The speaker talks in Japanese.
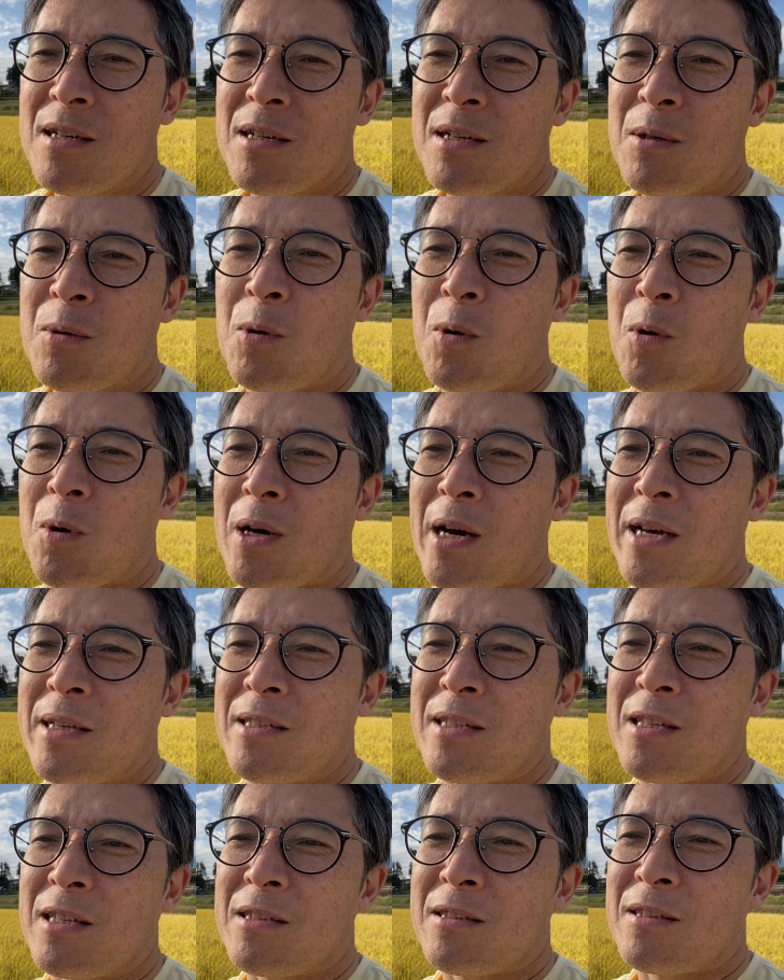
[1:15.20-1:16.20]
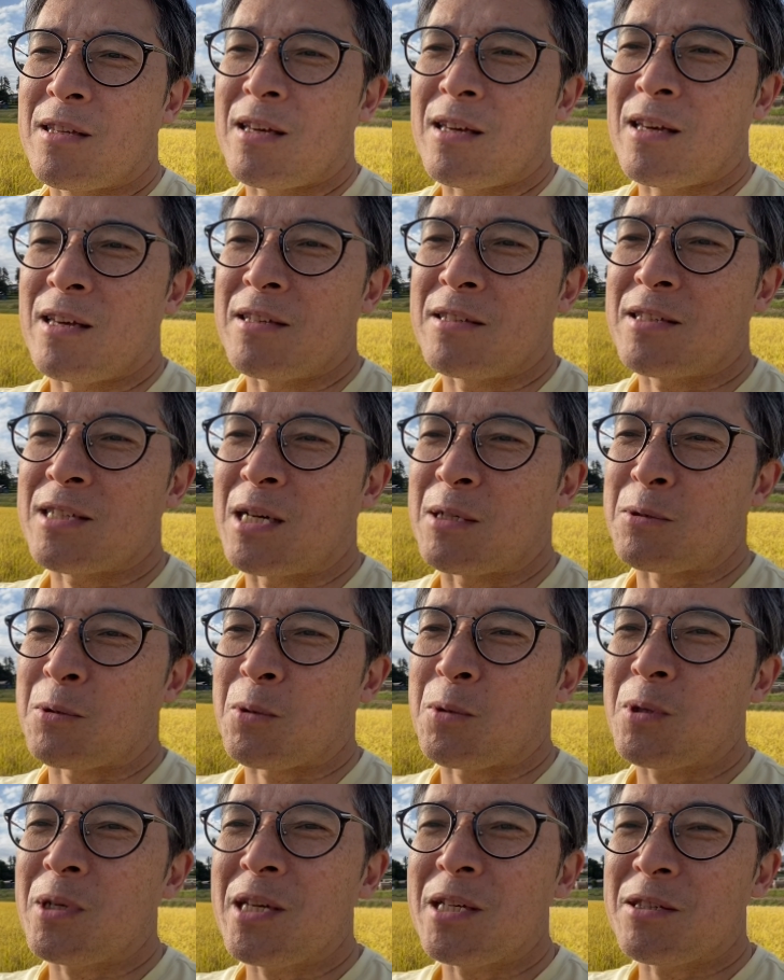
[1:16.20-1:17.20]
後悔に出てって、えー、違うと
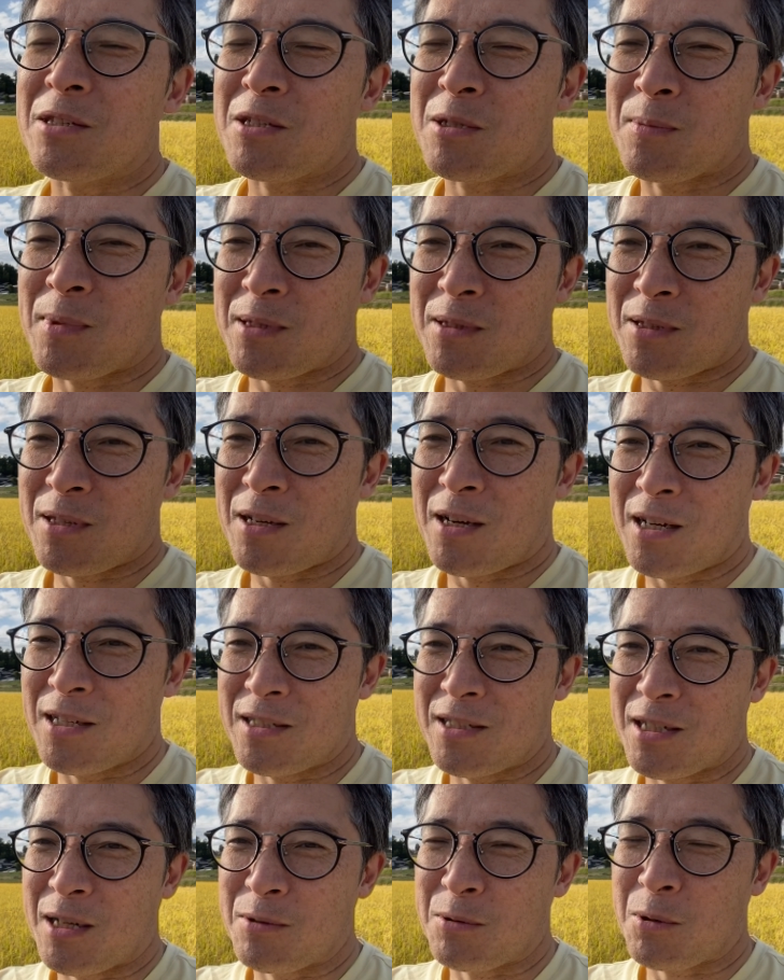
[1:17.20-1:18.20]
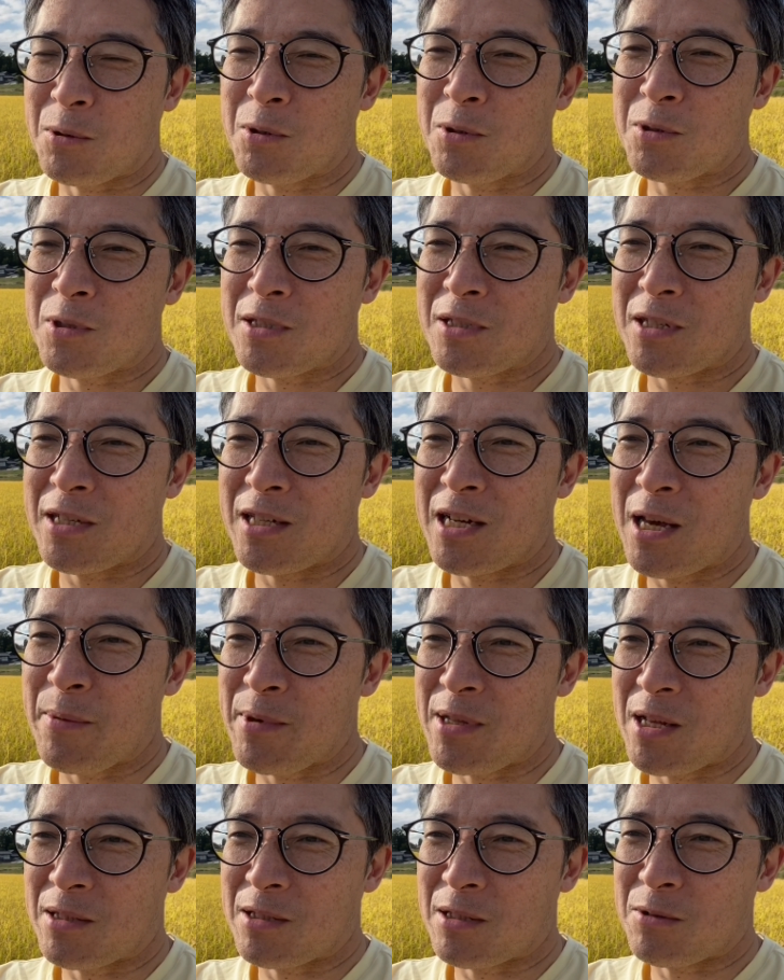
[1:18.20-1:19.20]
ころへ行ってしまって、はい、違うところの人たちが偉い
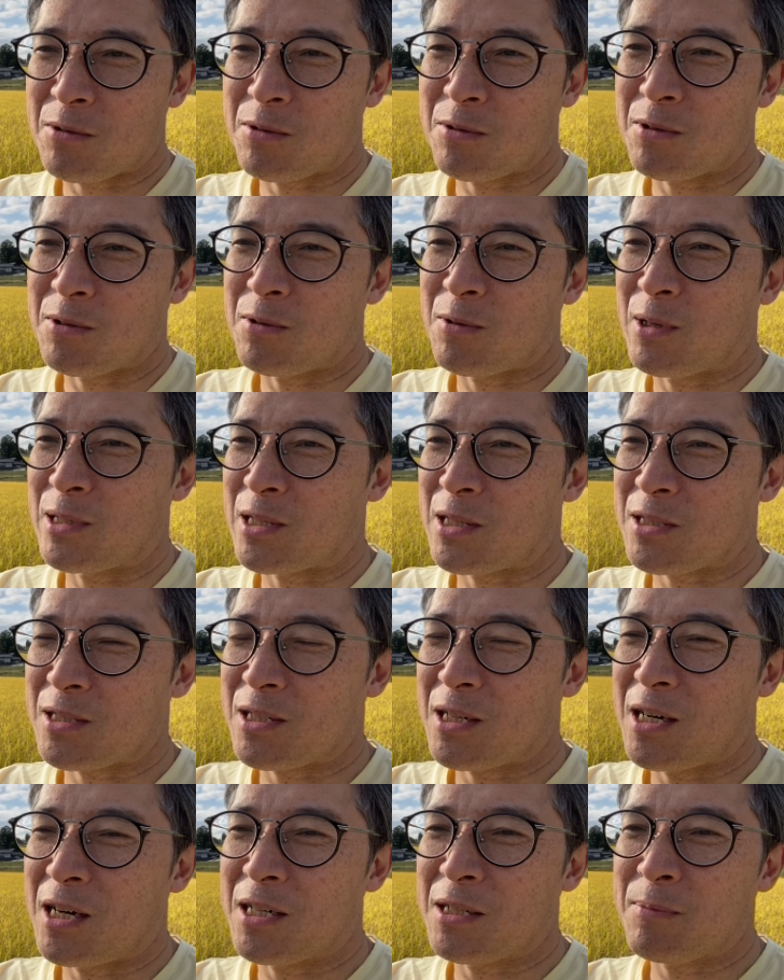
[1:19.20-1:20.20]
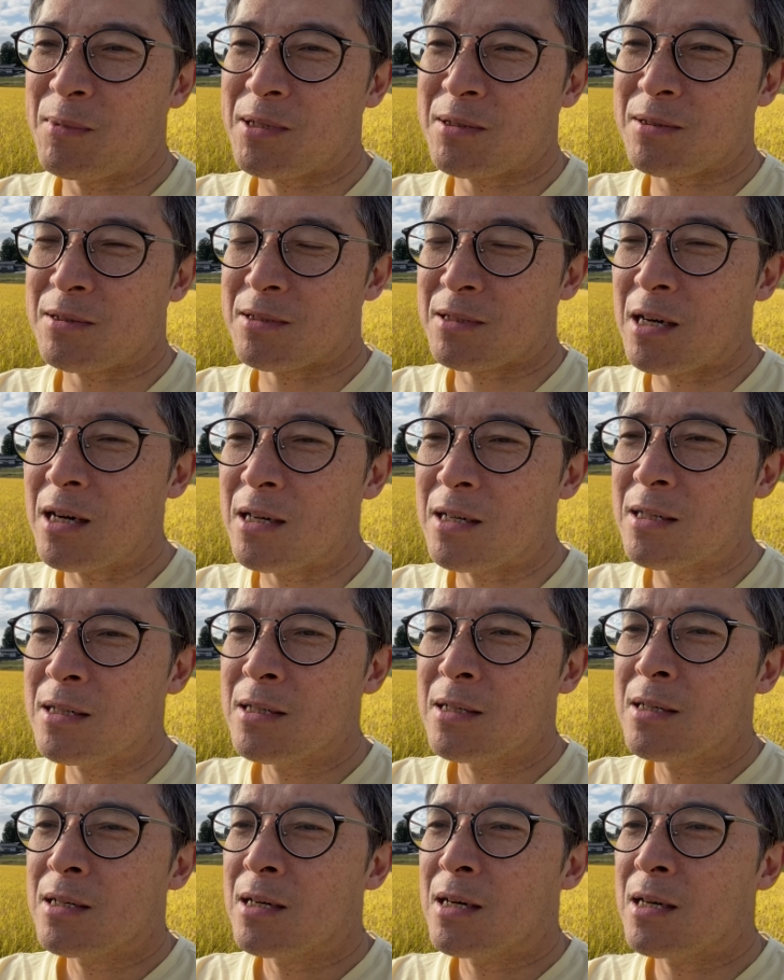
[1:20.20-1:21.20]
目になったというお話がありますが、
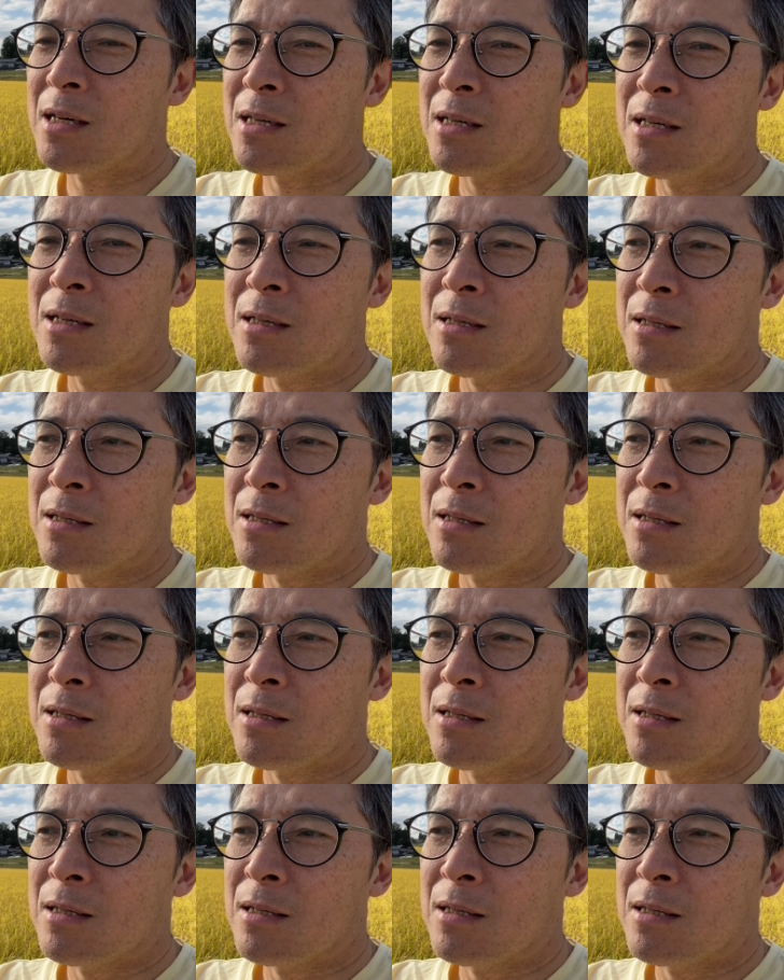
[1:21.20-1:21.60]
はい、